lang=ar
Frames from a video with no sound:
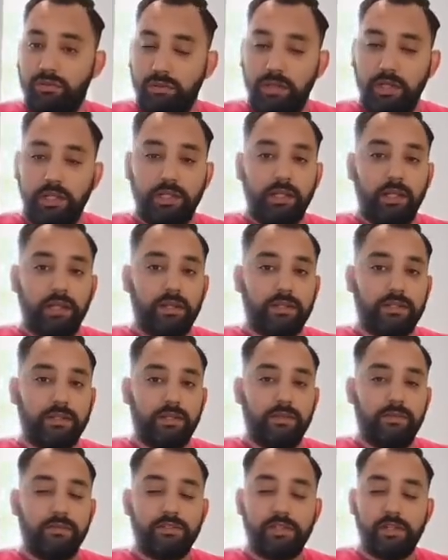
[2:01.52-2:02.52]
ولاد
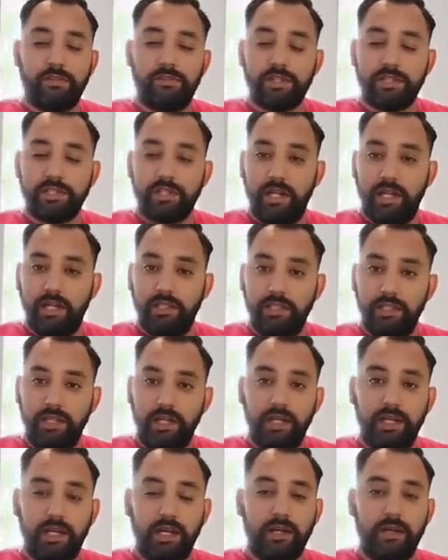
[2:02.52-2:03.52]
الاصل في تفاصيل هذه
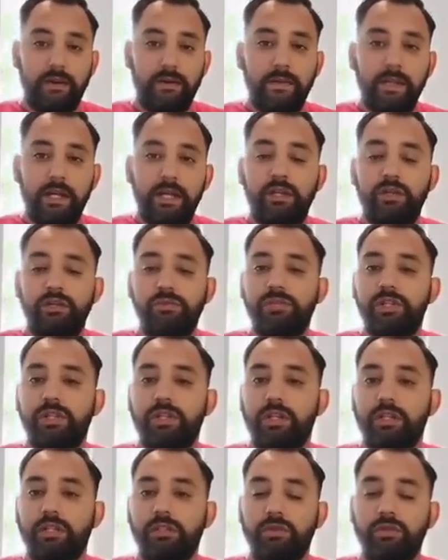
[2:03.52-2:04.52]
الحلقه
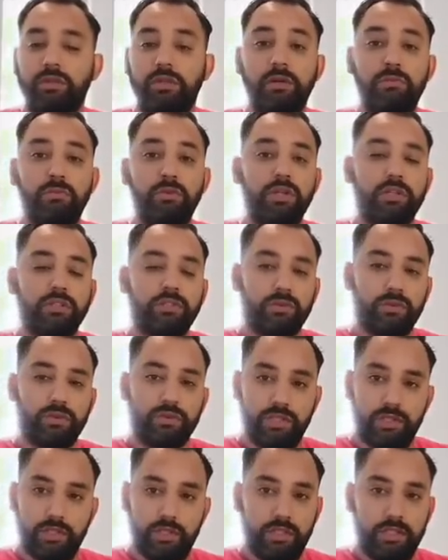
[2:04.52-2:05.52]
يمكننا نهضروا على مولات
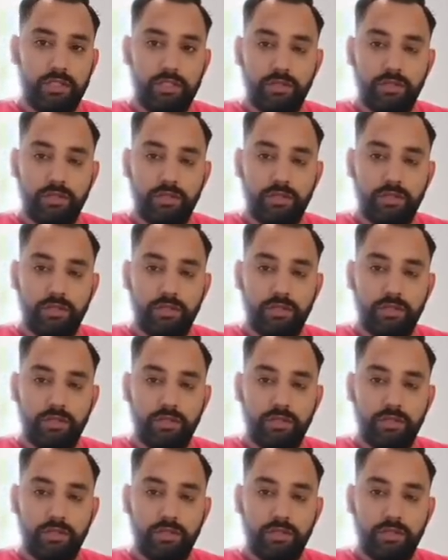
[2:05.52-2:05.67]
روتيني